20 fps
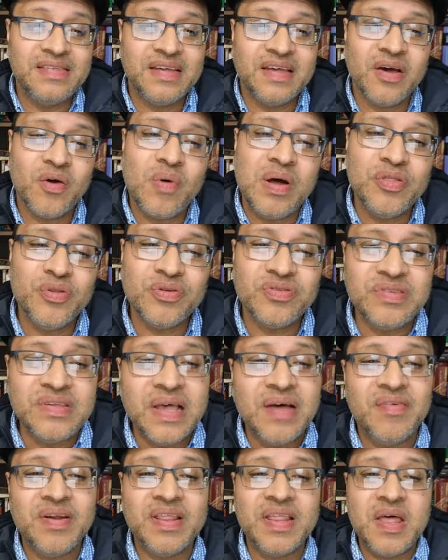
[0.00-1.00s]
Así que cuando
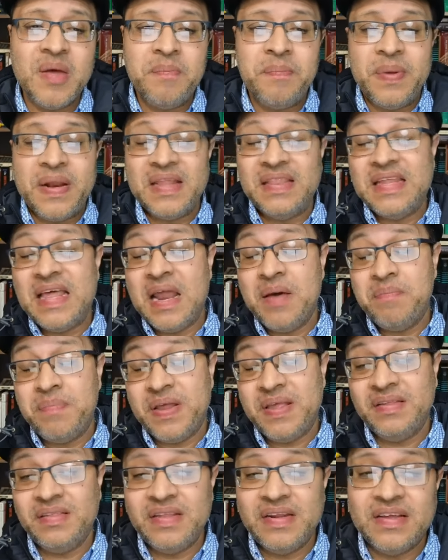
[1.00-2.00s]
se habla de,
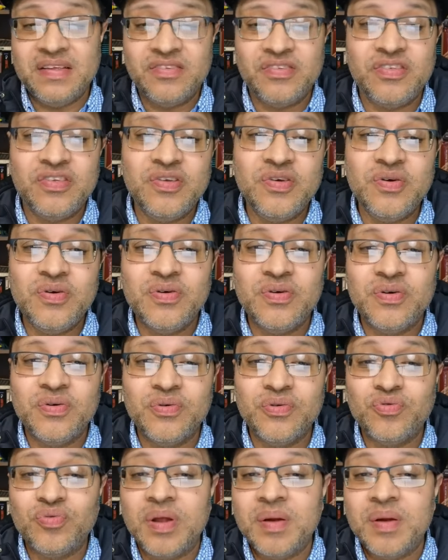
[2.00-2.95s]
la predestinación,